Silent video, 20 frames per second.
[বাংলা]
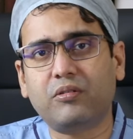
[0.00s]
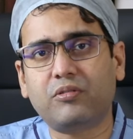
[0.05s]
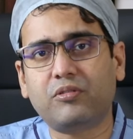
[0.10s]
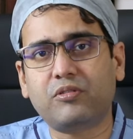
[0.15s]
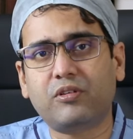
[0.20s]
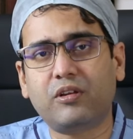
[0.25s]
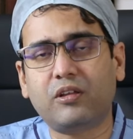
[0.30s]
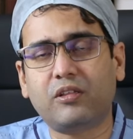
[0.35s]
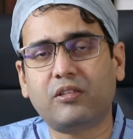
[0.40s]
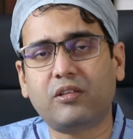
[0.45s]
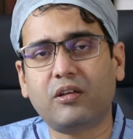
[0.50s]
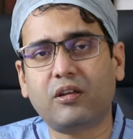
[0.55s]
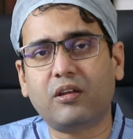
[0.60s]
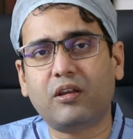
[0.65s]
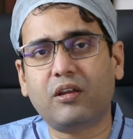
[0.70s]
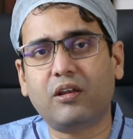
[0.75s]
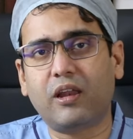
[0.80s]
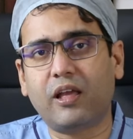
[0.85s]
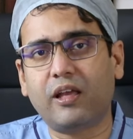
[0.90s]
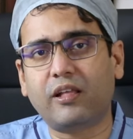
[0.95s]

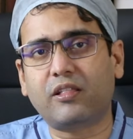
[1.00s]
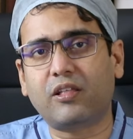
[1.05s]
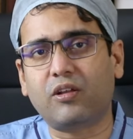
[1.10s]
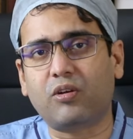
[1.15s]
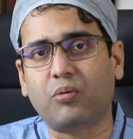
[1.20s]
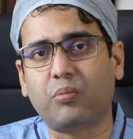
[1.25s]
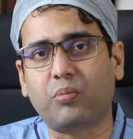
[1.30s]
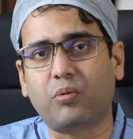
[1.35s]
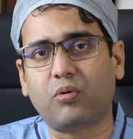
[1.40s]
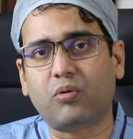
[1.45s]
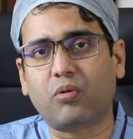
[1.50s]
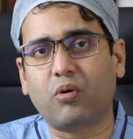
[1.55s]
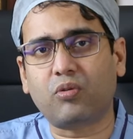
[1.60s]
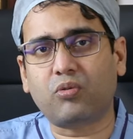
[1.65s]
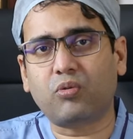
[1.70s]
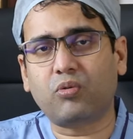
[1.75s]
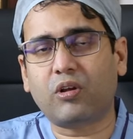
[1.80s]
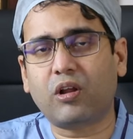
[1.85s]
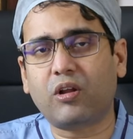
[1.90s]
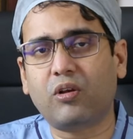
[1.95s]
স্ট্রিকচারের লেংথের ওপর
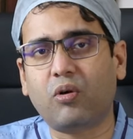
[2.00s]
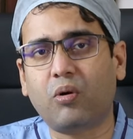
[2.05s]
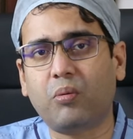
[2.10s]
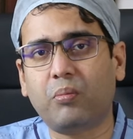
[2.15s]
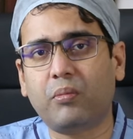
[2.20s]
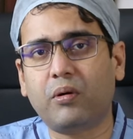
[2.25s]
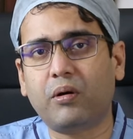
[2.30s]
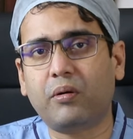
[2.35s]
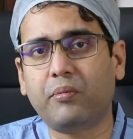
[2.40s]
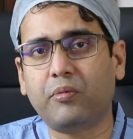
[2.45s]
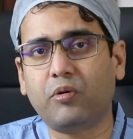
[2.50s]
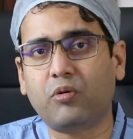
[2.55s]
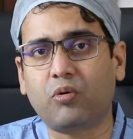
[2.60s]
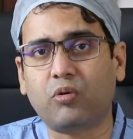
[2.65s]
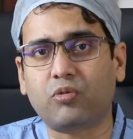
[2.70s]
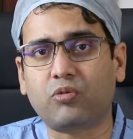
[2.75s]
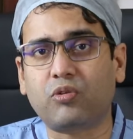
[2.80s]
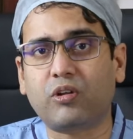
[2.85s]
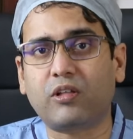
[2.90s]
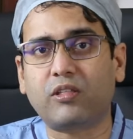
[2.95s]
কতটা লম্বা এবং
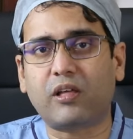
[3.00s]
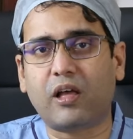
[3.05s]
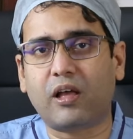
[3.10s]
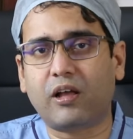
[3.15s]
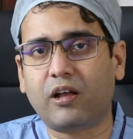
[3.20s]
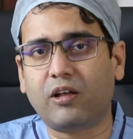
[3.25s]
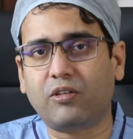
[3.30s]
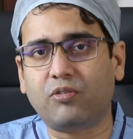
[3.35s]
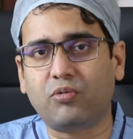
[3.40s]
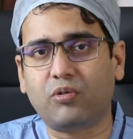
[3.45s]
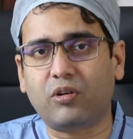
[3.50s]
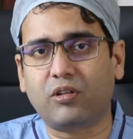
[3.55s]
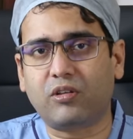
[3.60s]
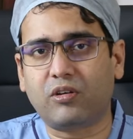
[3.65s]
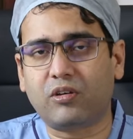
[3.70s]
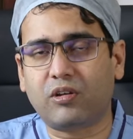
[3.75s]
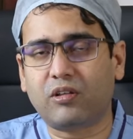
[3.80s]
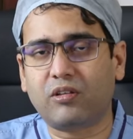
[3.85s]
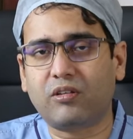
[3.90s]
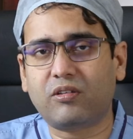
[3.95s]
কতটা জায়গা জুড়ে
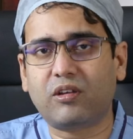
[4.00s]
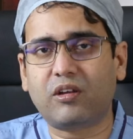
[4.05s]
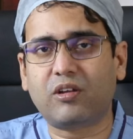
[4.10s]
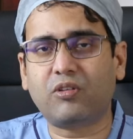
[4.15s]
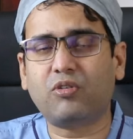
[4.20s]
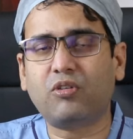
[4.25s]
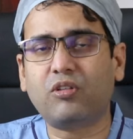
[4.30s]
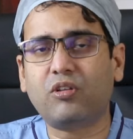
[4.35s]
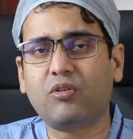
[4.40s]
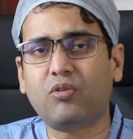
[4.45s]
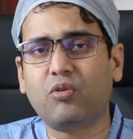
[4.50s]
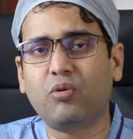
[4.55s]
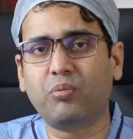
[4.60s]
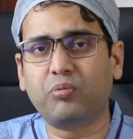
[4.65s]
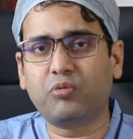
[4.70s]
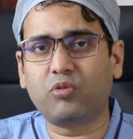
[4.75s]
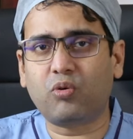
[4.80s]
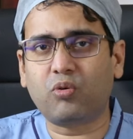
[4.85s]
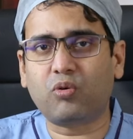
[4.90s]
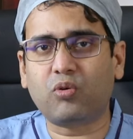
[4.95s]
যেটা সেটা যদি খুব
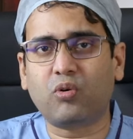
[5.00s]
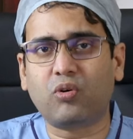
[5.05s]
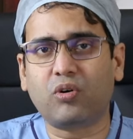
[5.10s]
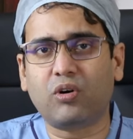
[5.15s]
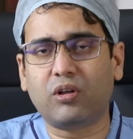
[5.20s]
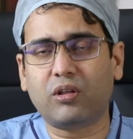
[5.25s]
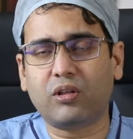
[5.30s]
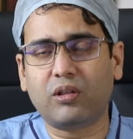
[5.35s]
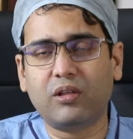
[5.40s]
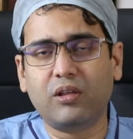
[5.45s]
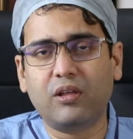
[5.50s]
ছোট হয়